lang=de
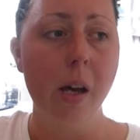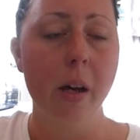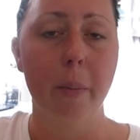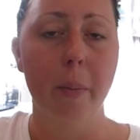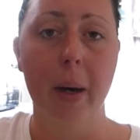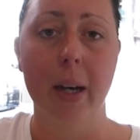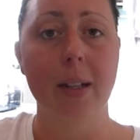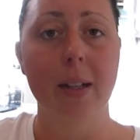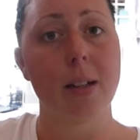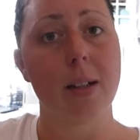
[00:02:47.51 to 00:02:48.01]

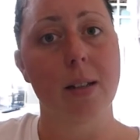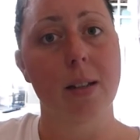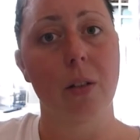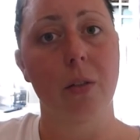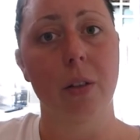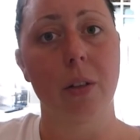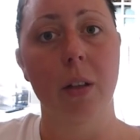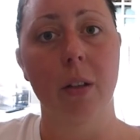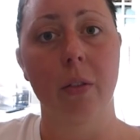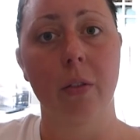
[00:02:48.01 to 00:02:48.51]
mache ich das
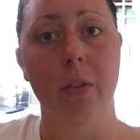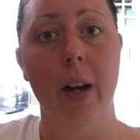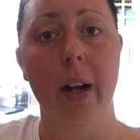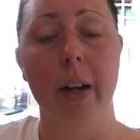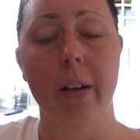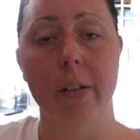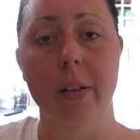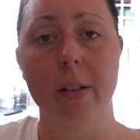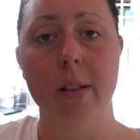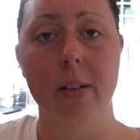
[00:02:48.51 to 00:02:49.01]
auf jeden
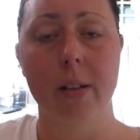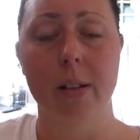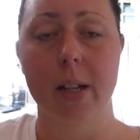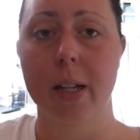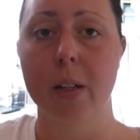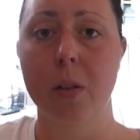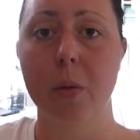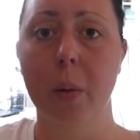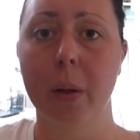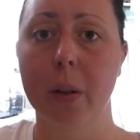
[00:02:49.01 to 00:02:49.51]
Fall und es ist
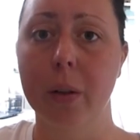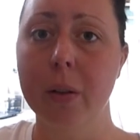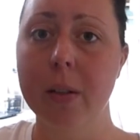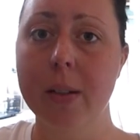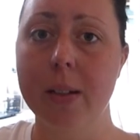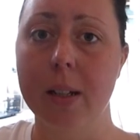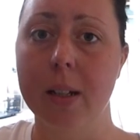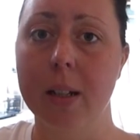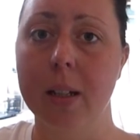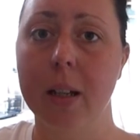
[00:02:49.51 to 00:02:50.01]
halt super
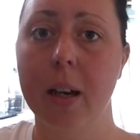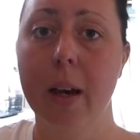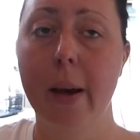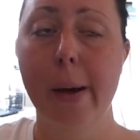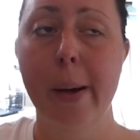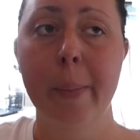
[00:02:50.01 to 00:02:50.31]
günstig.